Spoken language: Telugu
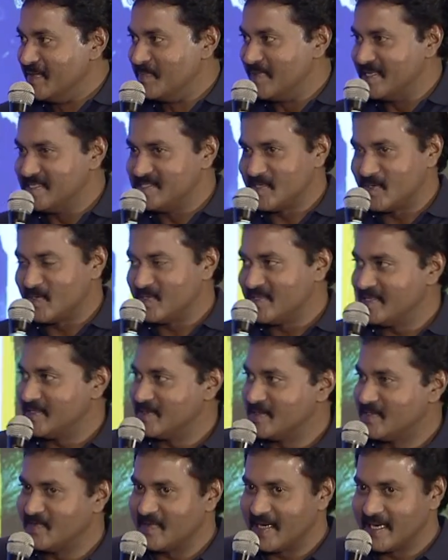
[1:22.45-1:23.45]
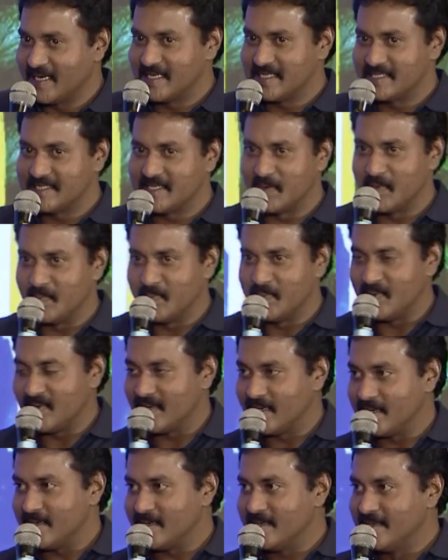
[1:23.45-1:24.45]
మంచి హృదయంతో వెంకటేష్ గారు
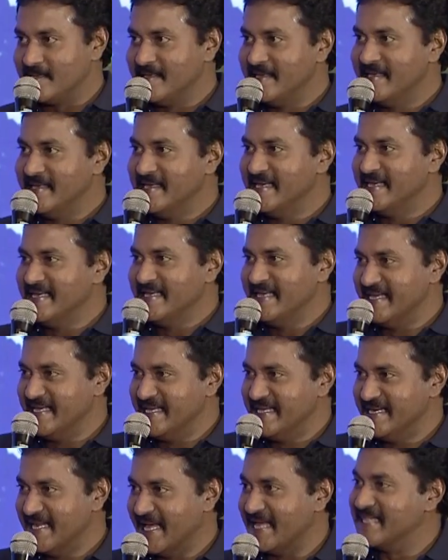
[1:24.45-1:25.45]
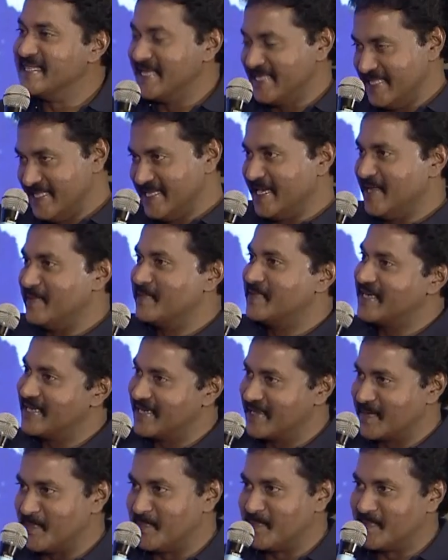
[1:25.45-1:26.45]
ఒప్పుకున్నారండి
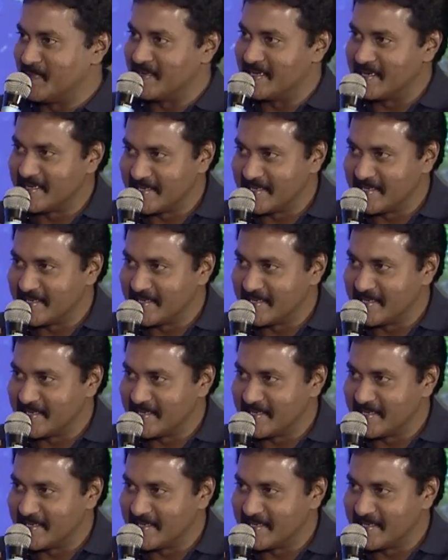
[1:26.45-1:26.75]
ఒప్పుకున్నారు